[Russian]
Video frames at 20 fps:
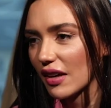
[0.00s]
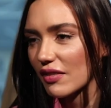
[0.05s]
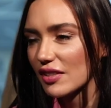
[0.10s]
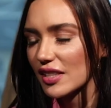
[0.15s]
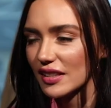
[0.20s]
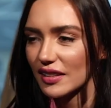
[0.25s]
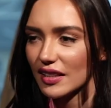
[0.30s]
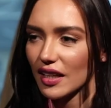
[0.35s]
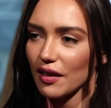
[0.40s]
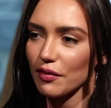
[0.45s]
Я
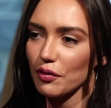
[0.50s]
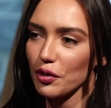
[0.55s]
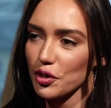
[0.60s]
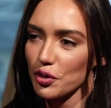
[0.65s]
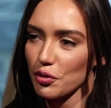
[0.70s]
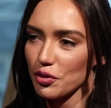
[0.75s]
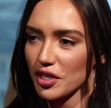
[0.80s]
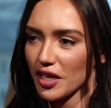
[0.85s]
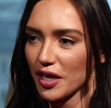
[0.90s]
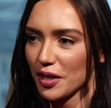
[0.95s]
всегда его
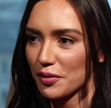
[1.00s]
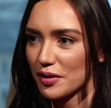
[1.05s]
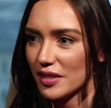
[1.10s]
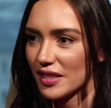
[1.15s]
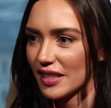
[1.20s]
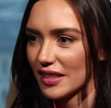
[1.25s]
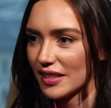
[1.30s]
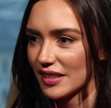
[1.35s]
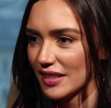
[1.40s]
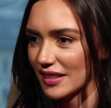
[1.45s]
ощущаю
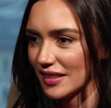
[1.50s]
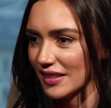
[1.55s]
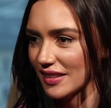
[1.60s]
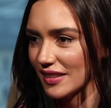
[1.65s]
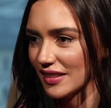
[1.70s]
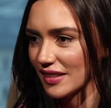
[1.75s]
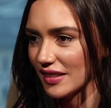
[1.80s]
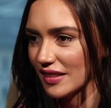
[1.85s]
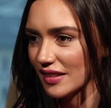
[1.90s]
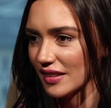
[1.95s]
здесь.
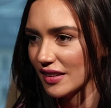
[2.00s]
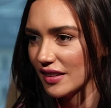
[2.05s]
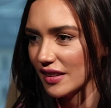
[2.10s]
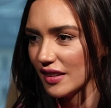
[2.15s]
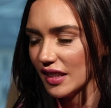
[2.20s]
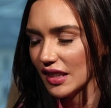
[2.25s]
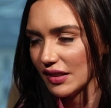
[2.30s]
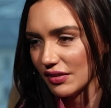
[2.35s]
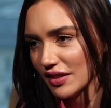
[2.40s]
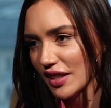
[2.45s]

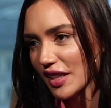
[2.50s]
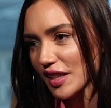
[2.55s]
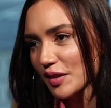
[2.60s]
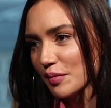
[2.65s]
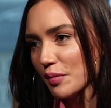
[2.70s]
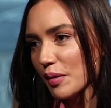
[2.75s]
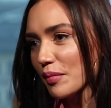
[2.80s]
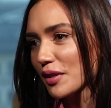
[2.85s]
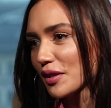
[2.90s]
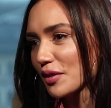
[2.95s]
И в
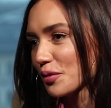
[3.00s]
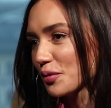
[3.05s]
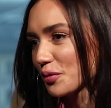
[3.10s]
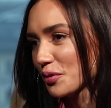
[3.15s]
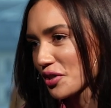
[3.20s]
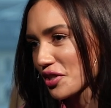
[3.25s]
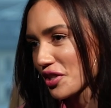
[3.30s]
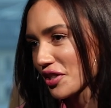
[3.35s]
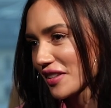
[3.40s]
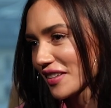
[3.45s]
данный момент
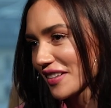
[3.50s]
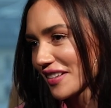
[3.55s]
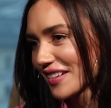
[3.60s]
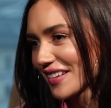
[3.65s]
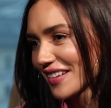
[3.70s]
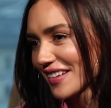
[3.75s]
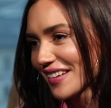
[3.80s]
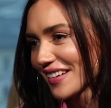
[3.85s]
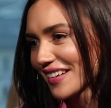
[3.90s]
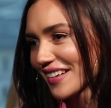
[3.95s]
тоже.
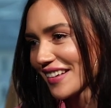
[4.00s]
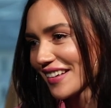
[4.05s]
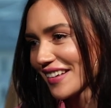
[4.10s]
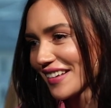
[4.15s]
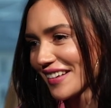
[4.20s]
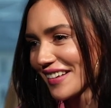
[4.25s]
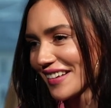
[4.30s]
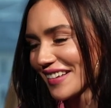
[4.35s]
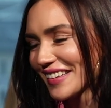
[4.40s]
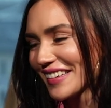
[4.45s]

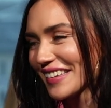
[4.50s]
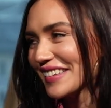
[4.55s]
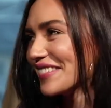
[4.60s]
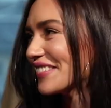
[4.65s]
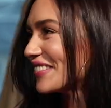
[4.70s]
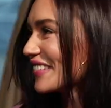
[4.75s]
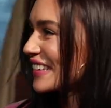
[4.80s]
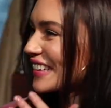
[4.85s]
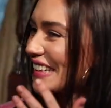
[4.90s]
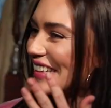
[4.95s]

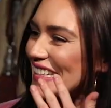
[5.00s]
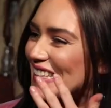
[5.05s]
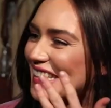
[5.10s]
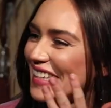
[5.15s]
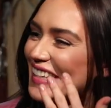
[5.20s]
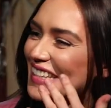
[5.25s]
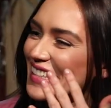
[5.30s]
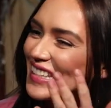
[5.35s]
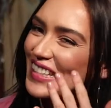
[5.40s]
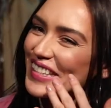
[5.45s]
Ну, мне
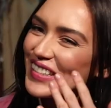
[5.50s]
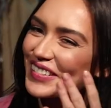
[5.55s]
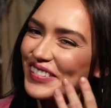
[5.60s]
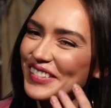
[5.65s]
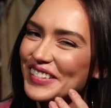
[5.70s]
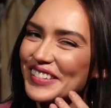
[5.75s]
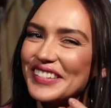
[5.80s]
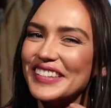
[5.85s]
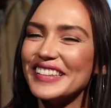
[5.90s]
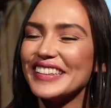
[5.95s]
кажется, я сейчас
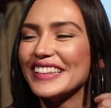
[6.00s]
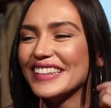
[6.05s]
буду...